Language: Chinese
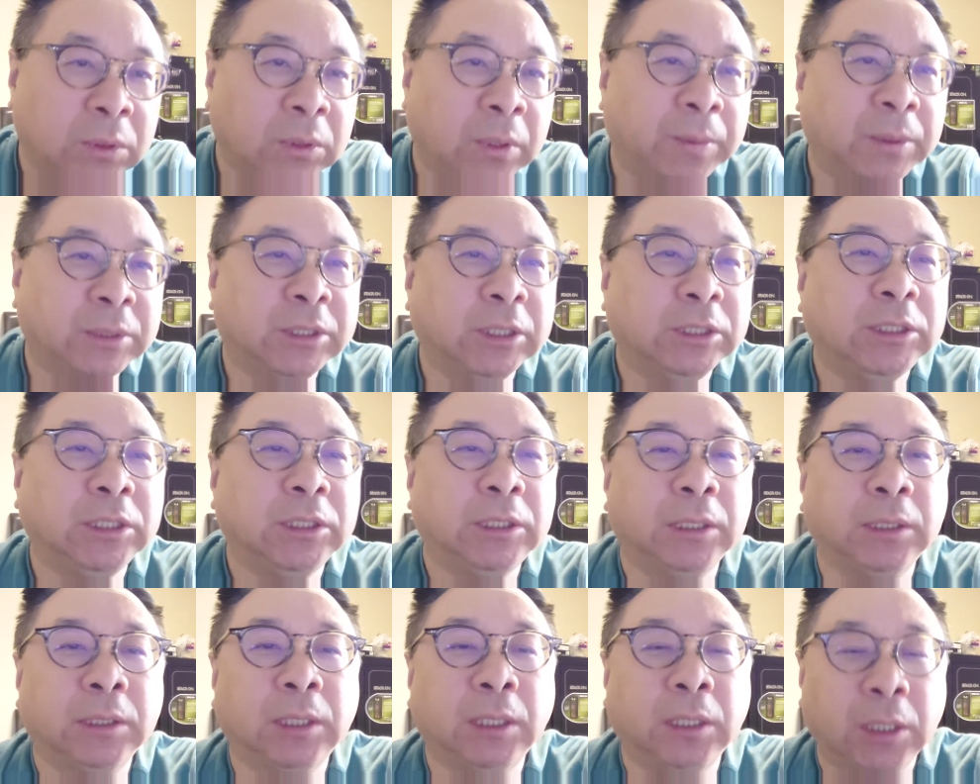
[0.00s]
那么这些
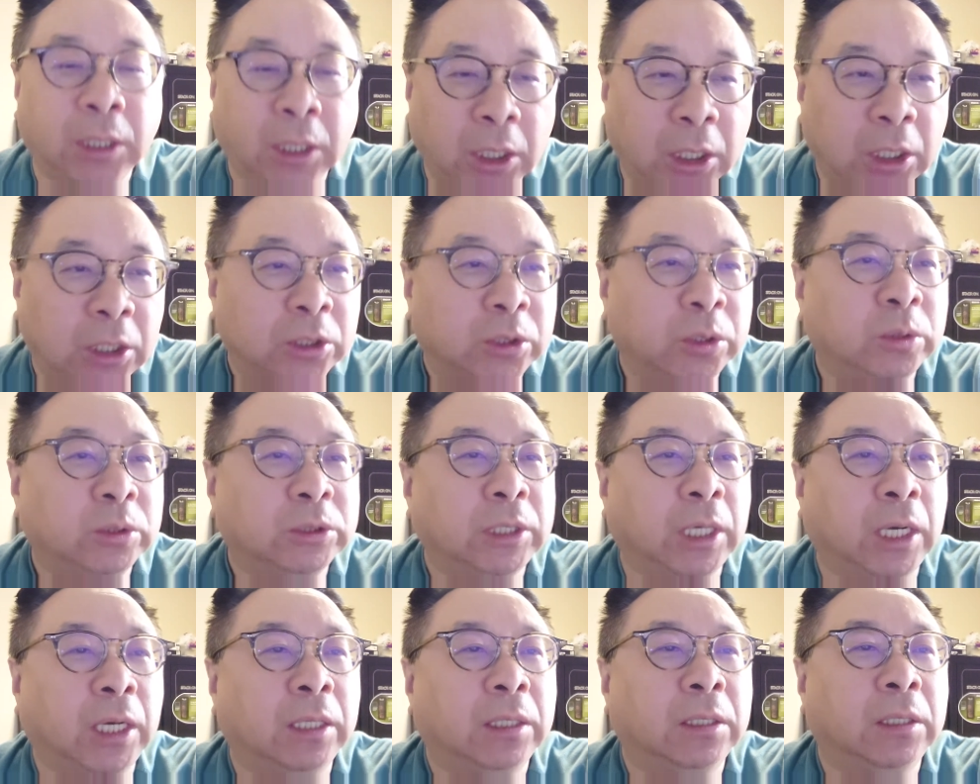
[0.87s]
人呢，通
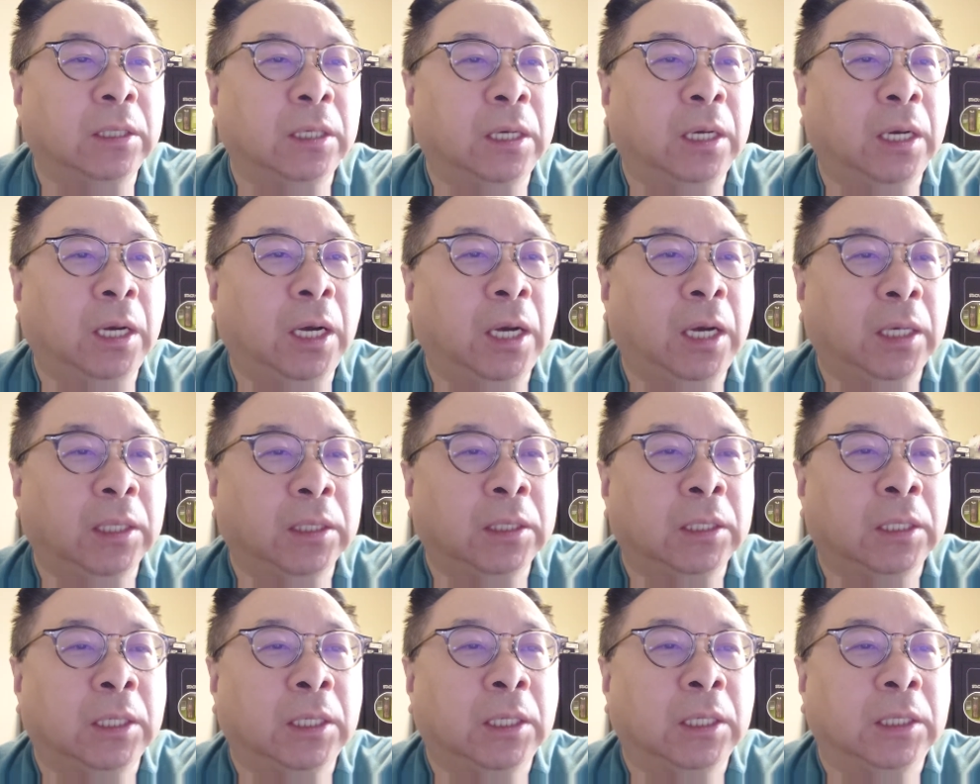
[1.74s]
常
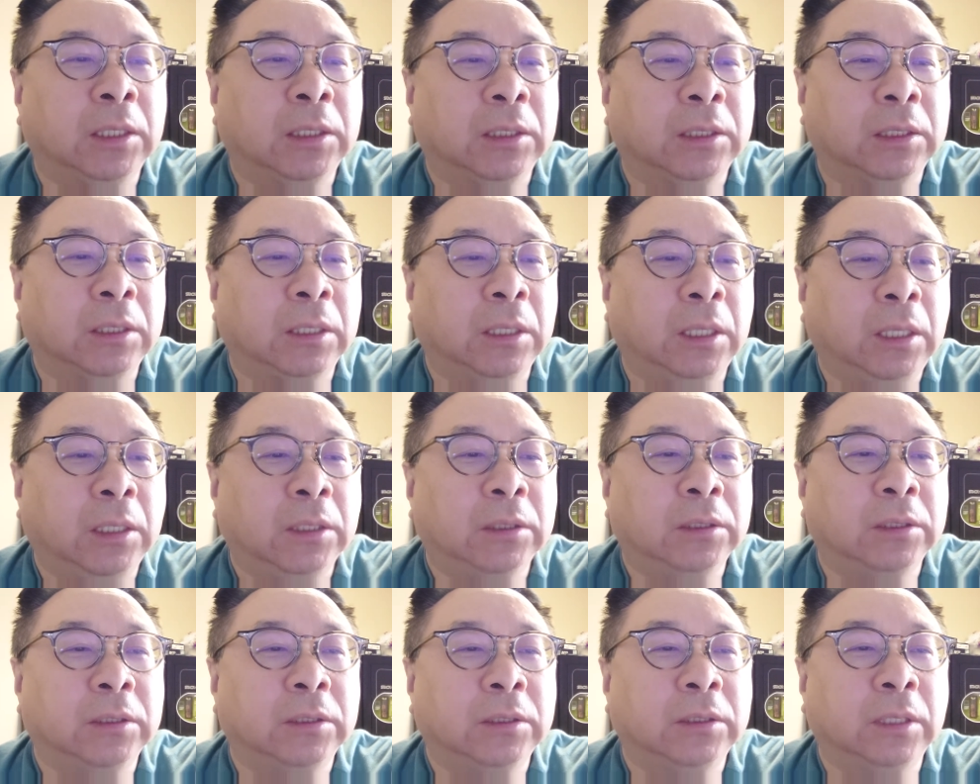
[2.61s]
啊，
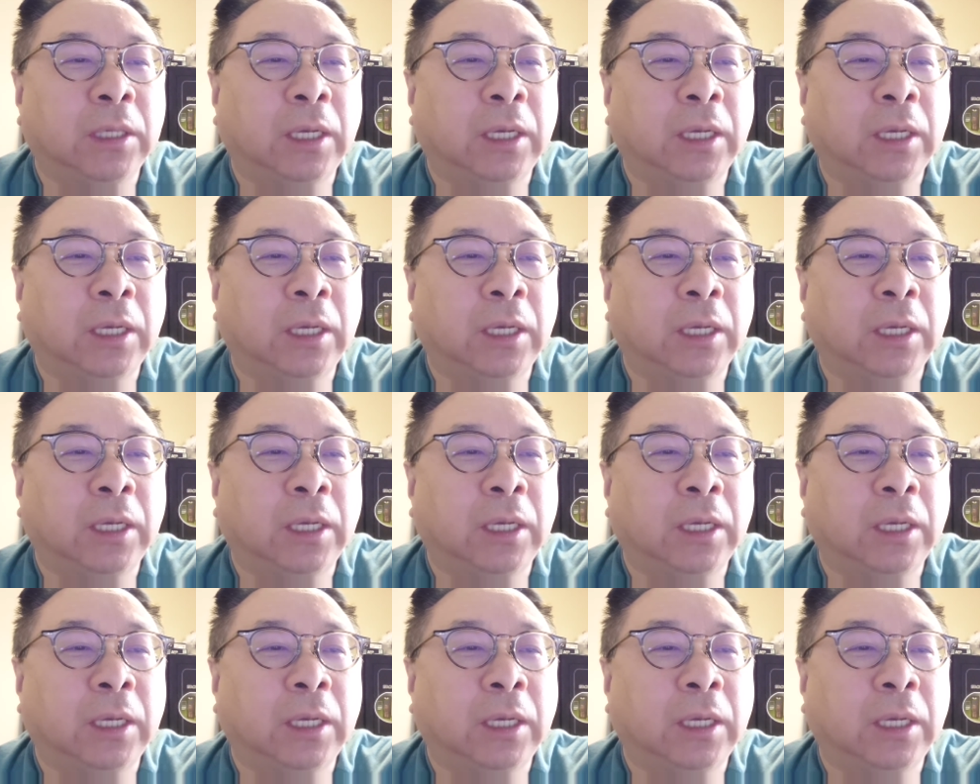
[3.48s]
呃，